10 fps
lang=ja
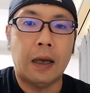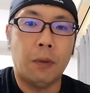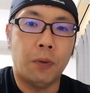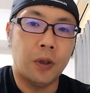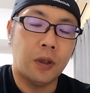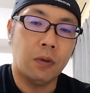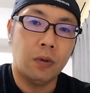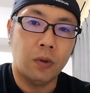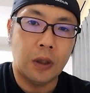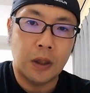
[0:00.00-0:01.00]
あの
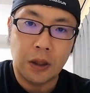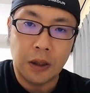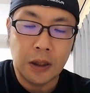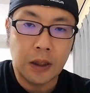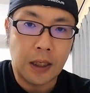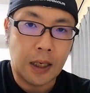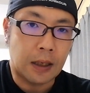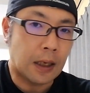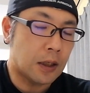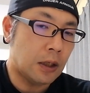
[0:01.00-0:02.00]
ポジションの位置位置で、
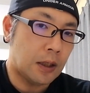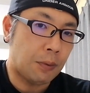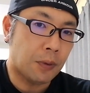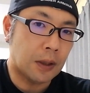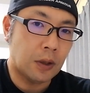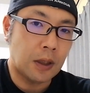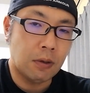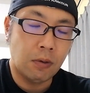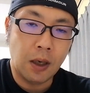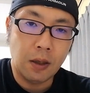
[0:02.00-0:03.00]
立ち位置で復活して
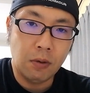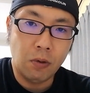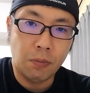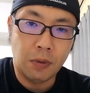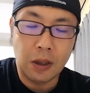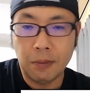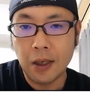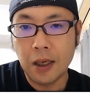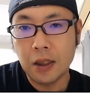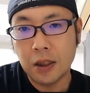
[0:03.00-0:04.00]
くるのかっていうのを見てみ
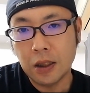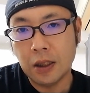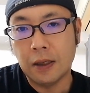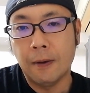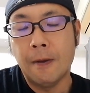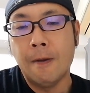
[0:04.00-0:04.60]
たいし、